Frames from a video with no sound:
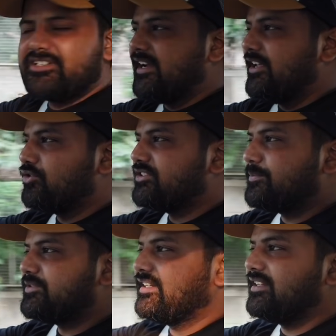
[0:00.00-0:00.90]
इस गाड़ी को
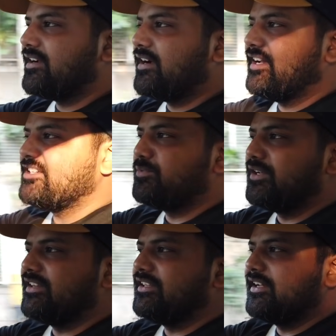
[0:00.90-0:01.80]
सबसे ज़्यादा खास
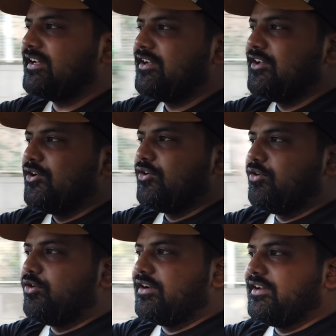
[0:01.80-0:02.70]
बनाता है
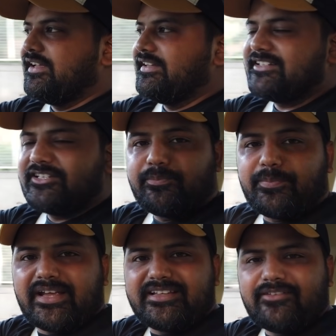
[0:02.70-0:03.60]
और इसका जो
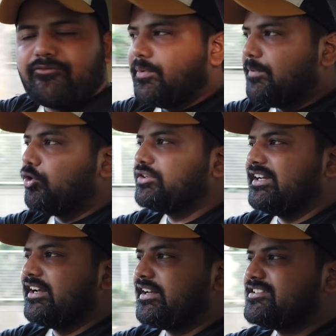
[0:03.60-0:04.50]
प्राइस है वो भी
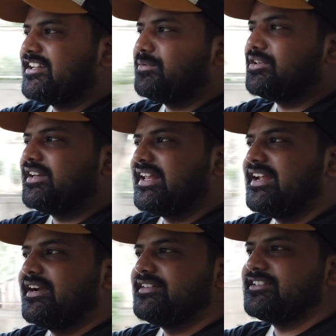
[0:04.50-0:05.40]
बहुत इंटरेस्टिंग है मतलब
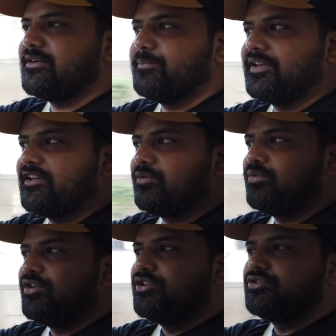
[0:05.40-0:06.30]
नई गाड़ी से कंपेयर करूँ
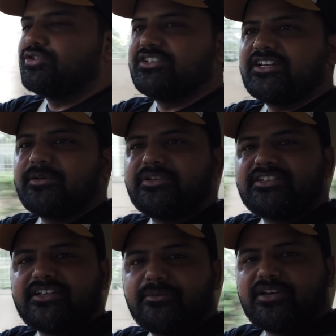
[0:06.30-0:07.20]
तो तकरीबन
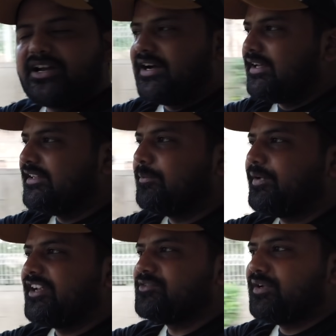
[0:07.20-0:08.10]
तकरीबन आधे
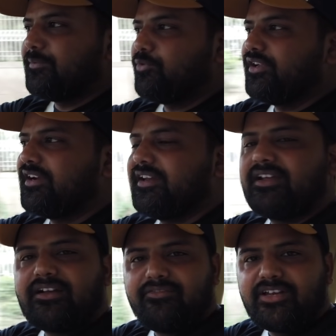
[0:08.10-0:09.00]
प्राइस में आपको ये
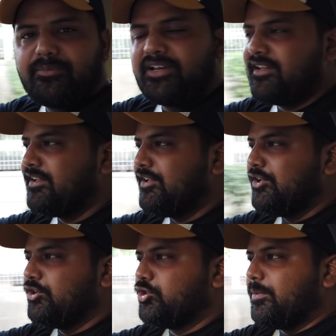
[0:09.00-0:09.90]
गाड़ी अवेलेबल है
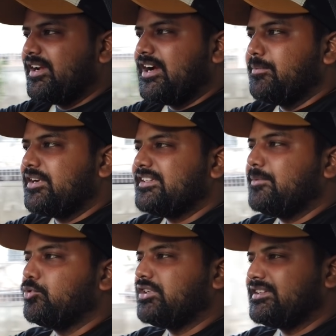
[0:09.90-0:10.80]
तो अब एक काम करते
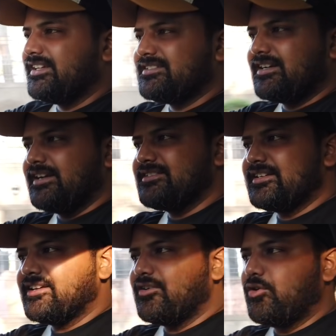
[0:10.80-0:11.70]
हैं वो उतरते हैं इस गाड़ी
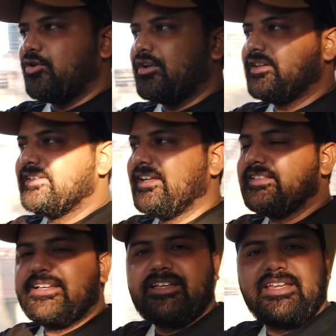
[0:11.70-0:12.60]
से और
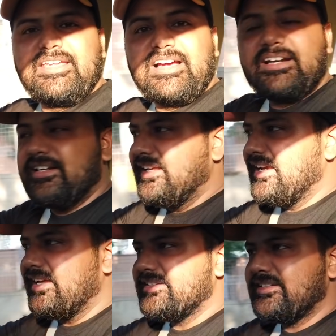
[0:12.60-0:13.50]
देखते हैं कि क्या डील है